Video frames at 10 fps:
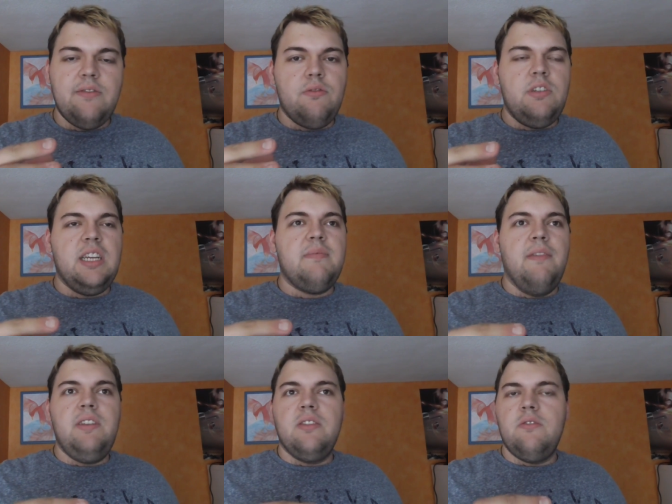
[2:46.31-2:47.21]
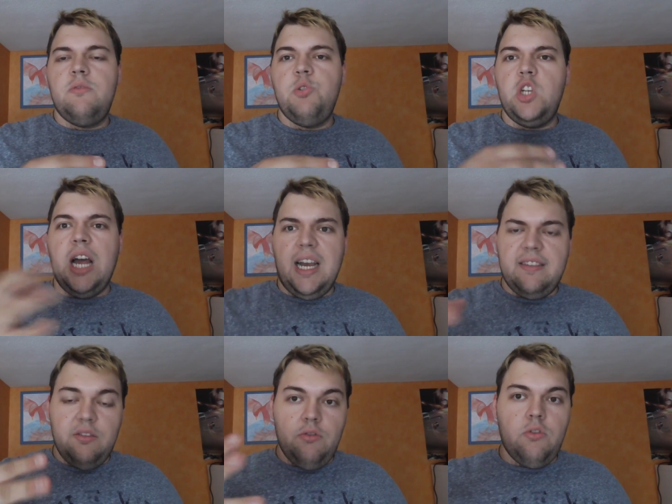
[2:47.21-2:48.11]
So, ich schätze mal wieder so zwischen
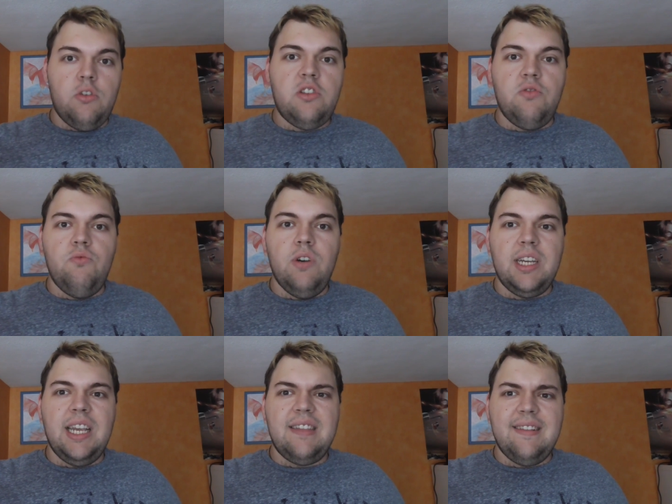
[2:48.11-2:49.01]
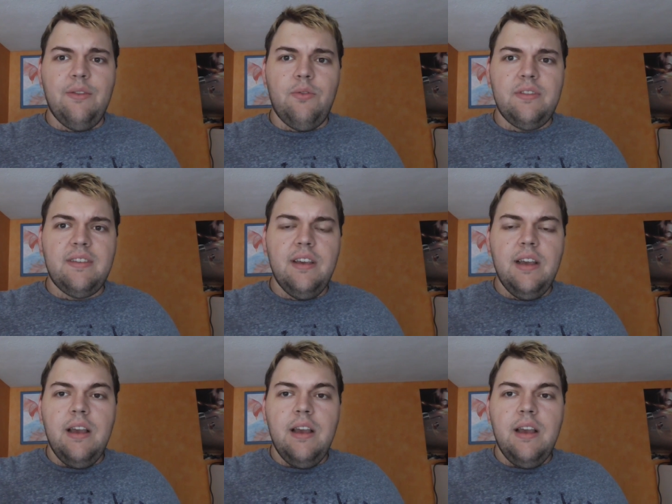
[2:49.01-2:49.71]
18 und 19 Uhr geht's los.